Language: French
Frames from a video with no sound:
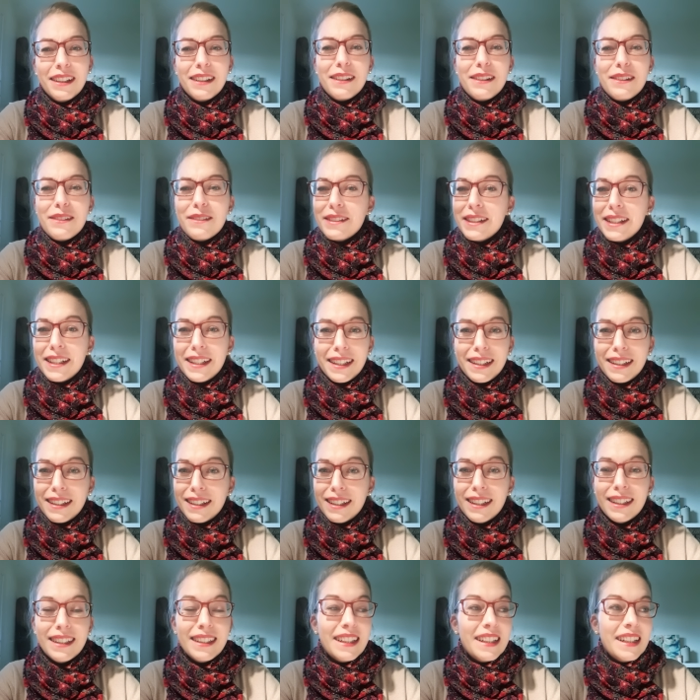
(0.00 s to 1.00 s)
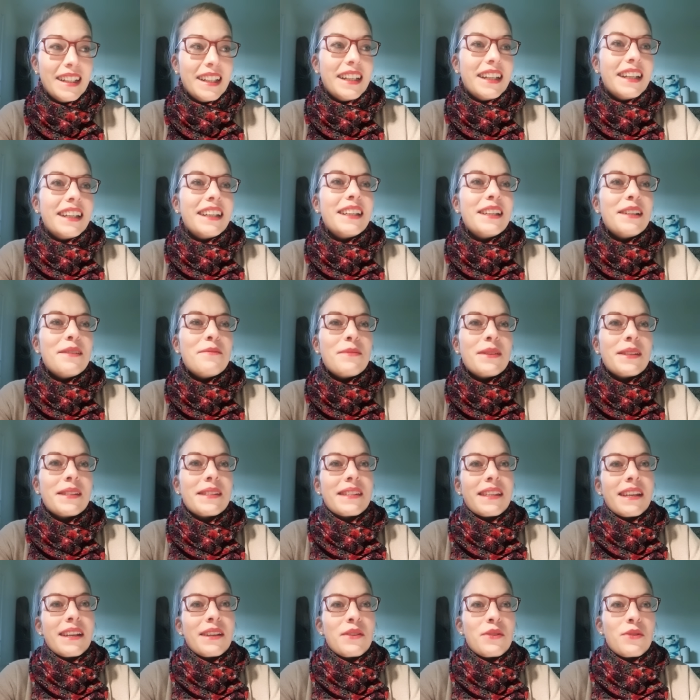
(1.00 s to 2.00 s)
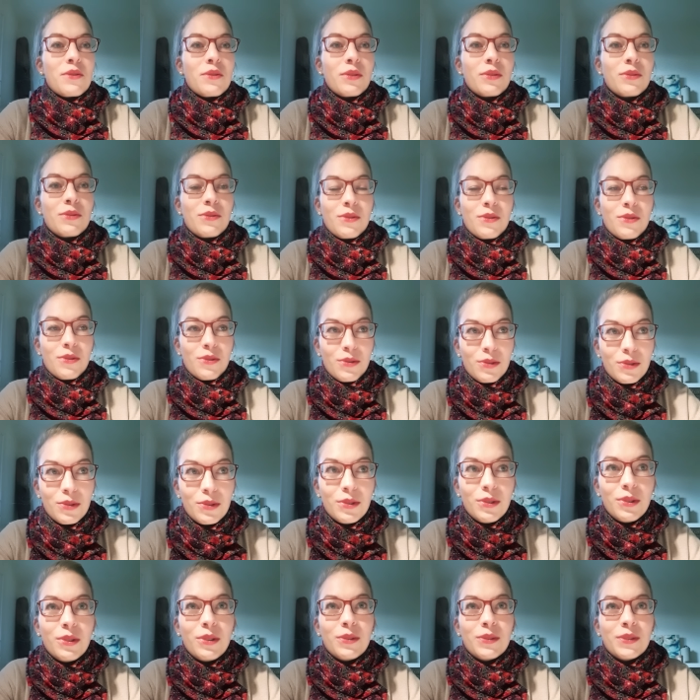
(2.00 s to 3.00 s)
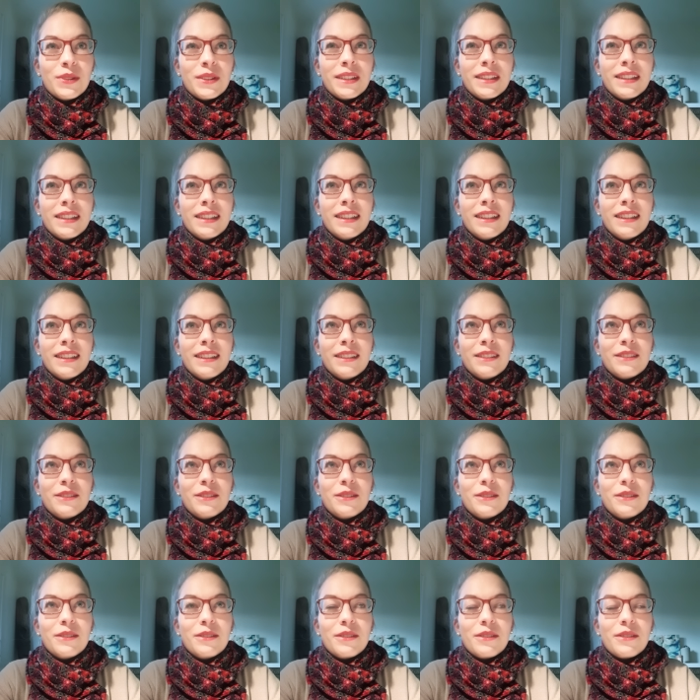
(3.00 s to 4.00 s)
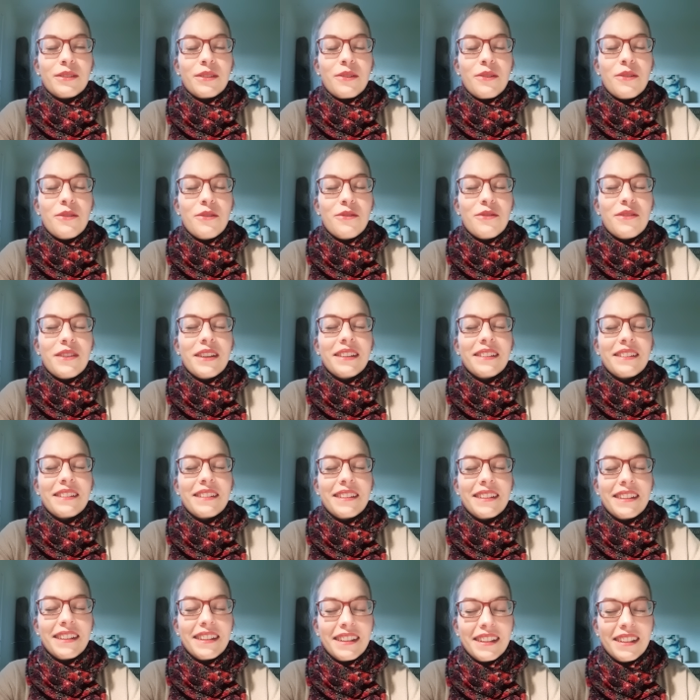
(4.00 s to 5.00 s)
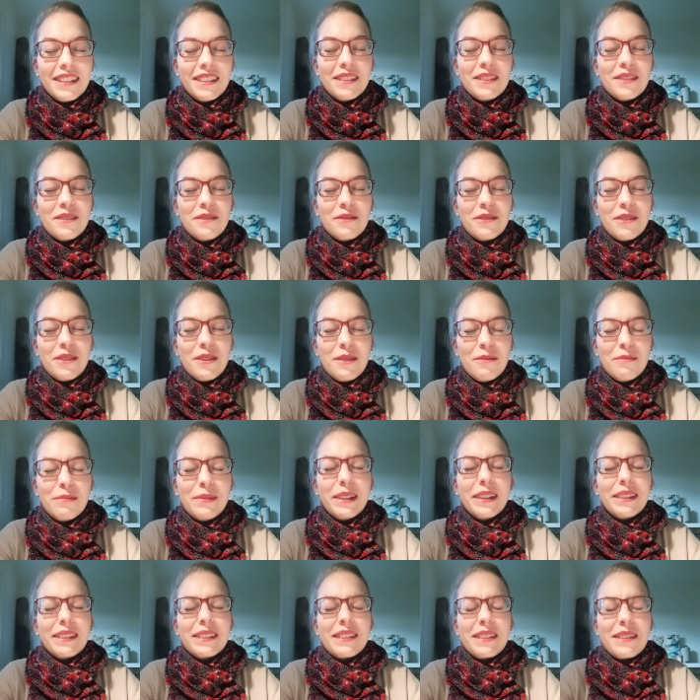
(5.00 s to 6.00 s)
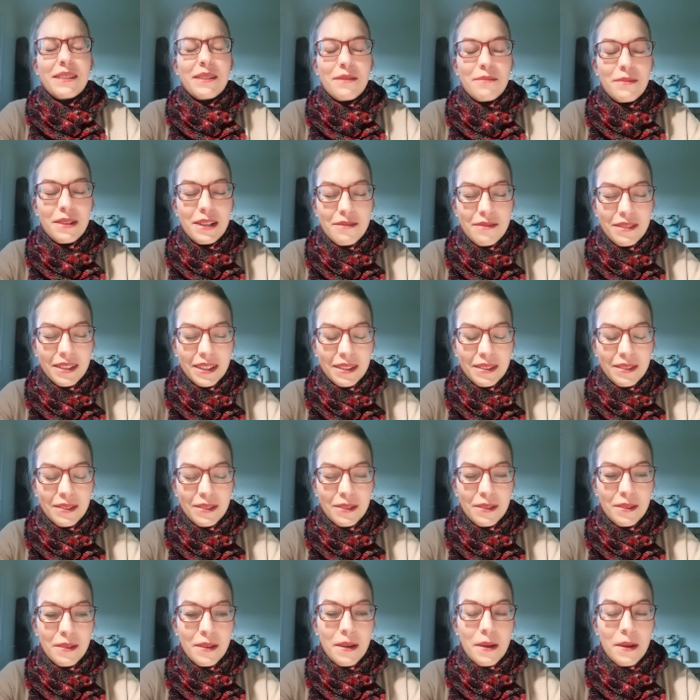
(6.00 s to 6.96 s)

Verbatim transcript: le, les, les, messages du jour. On est euh, le 21 novembre 2022.